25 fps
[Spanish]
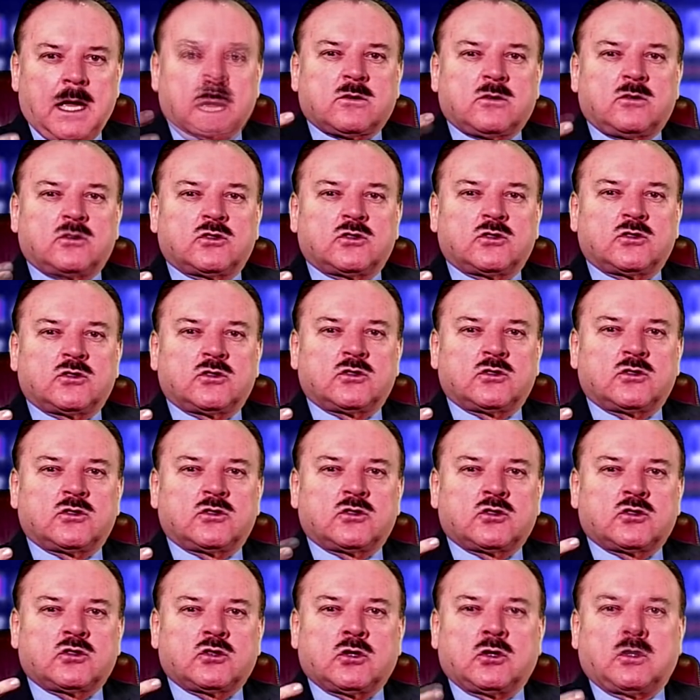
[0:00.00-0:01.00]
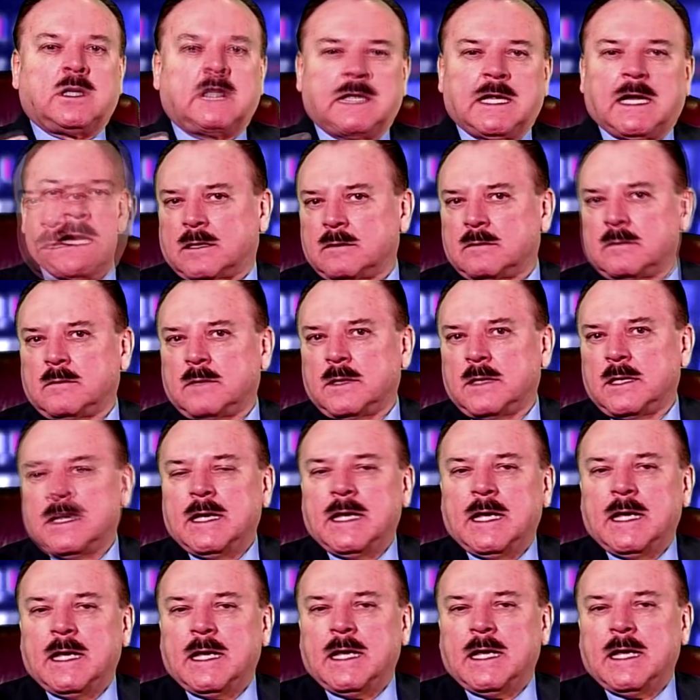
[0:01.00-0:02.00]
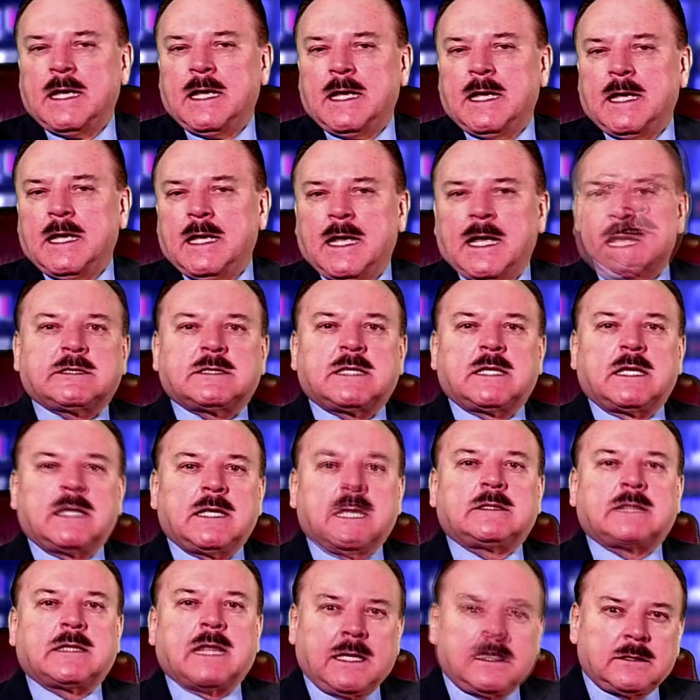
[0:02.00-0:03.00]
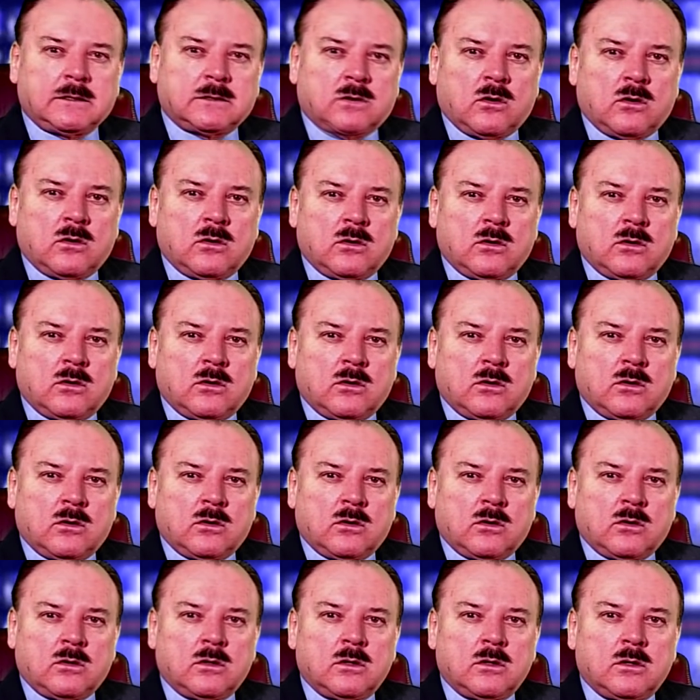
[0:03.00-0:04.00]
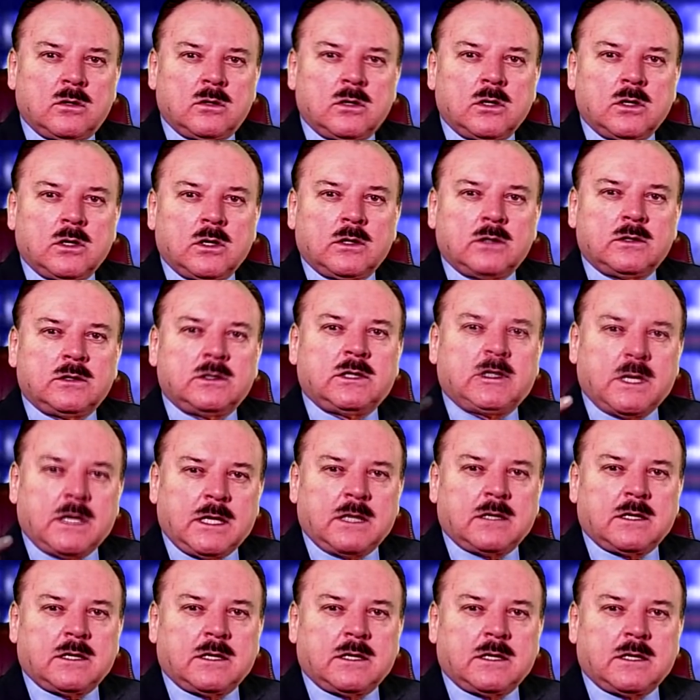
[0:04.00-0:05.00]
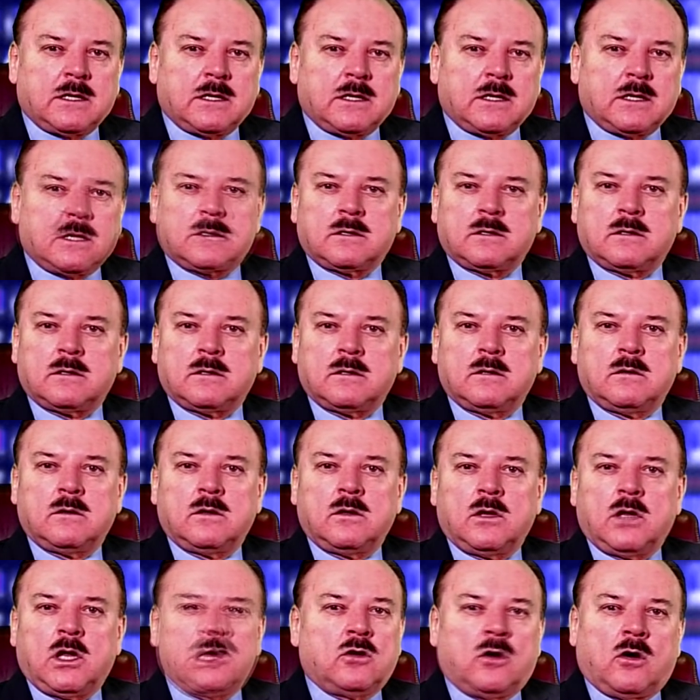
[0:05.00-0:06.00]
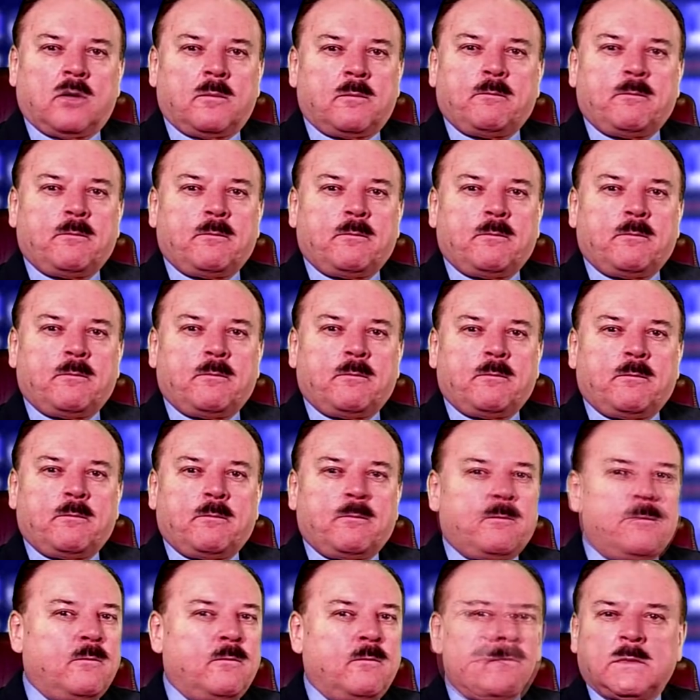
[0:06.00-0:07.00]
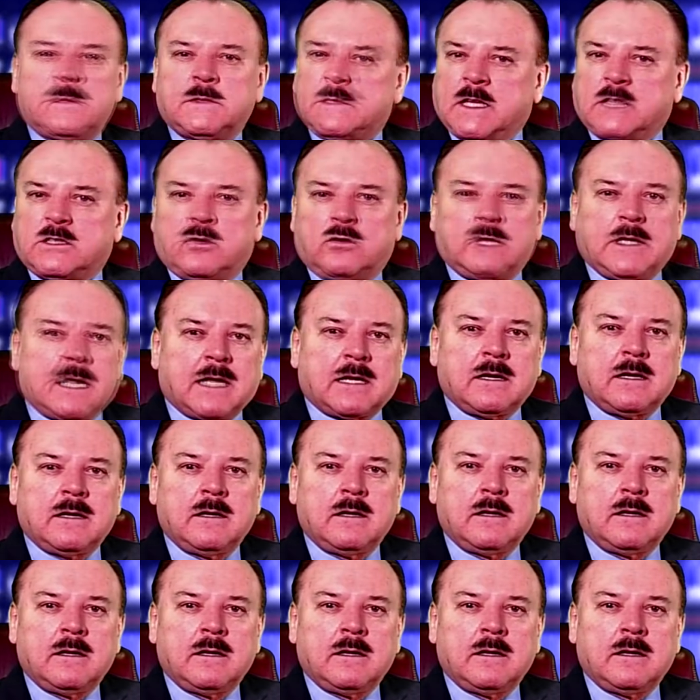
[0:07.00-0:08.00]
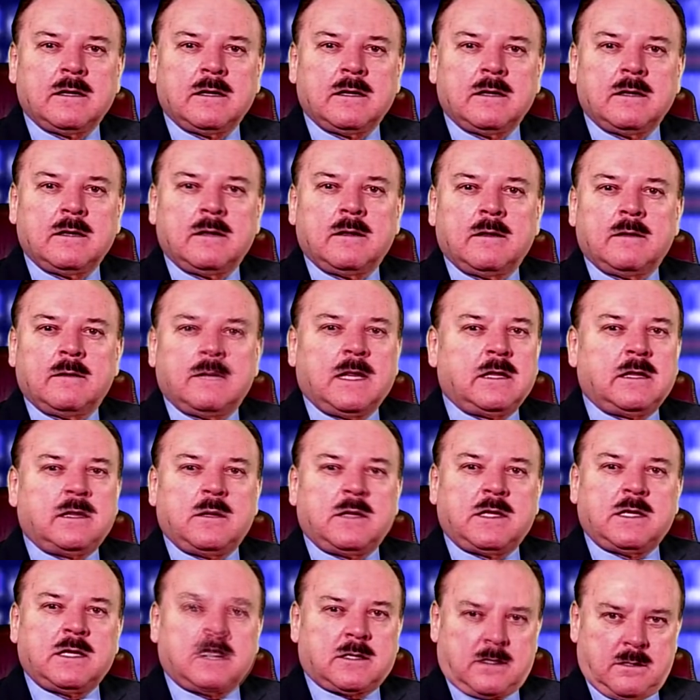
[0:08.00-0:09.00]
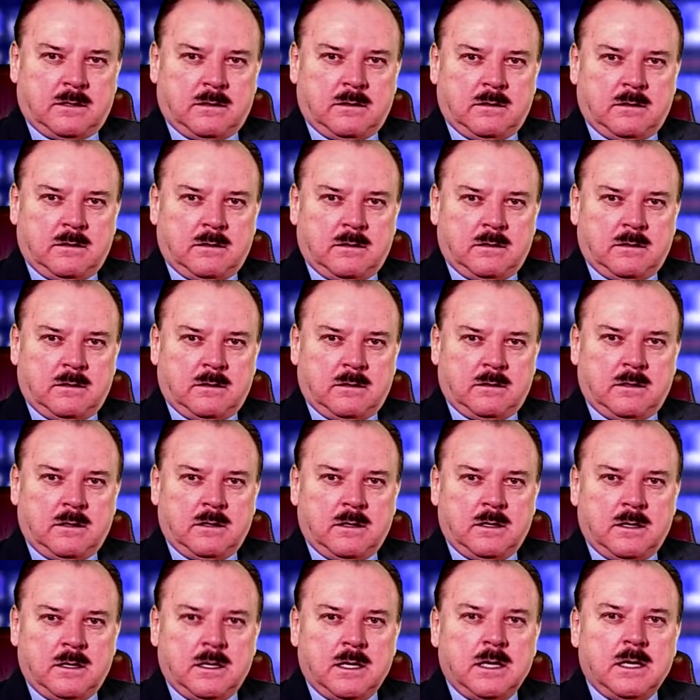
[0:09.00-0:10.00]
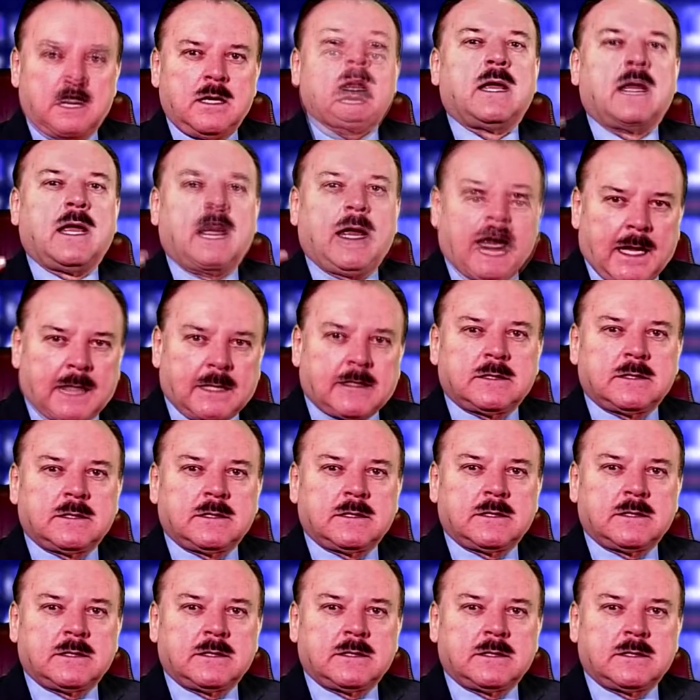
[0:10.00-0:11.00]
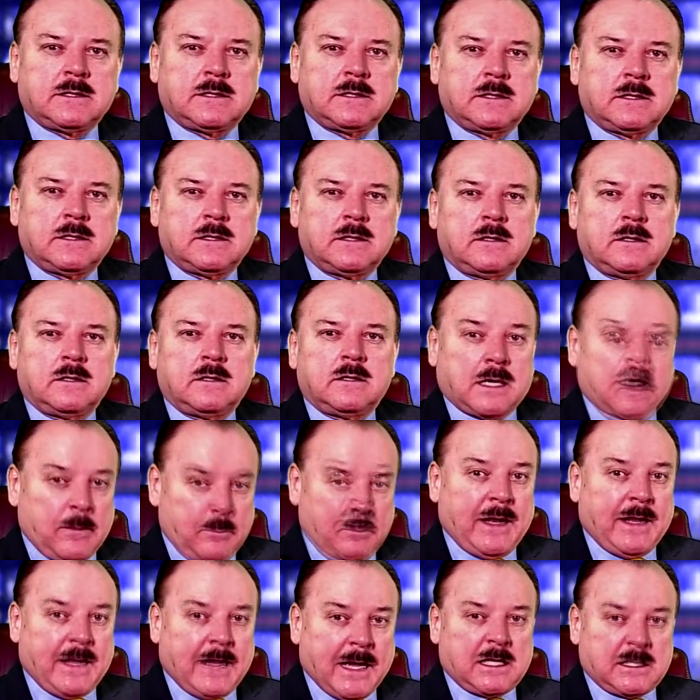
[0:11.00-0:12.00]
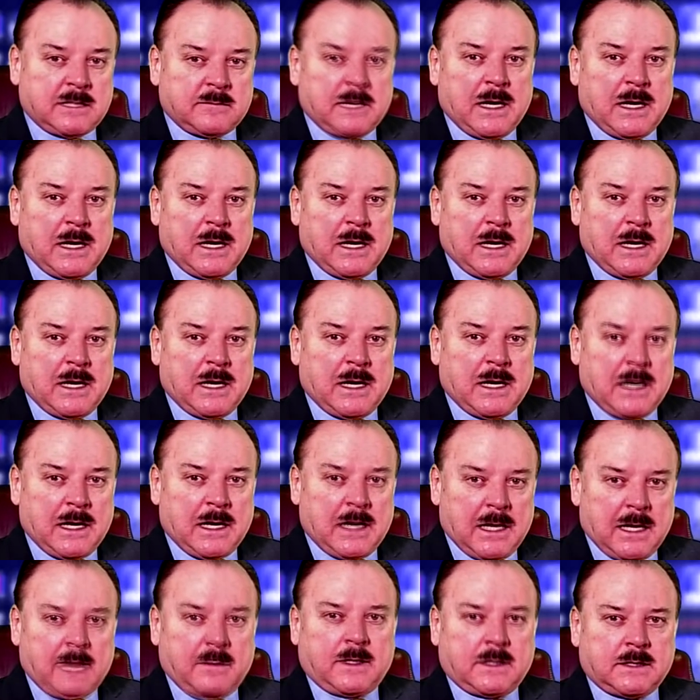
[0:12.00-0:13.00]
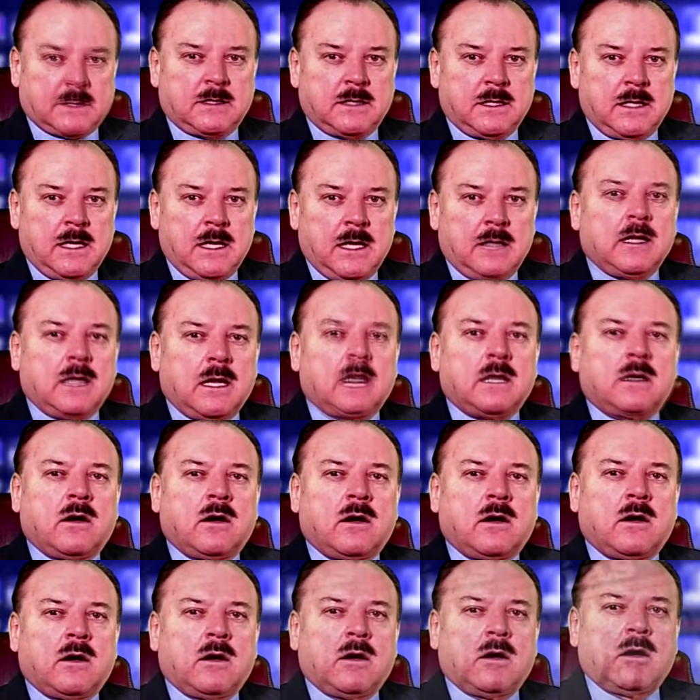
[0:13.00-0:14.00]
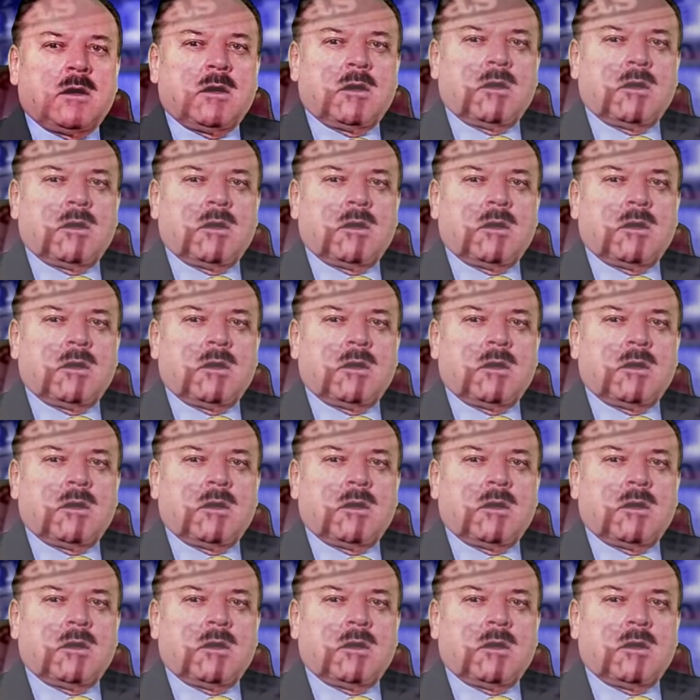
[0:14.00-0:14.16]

es consolidar, es tener el talento de unir y no seccionar ni dividir, es replicar las palabras del que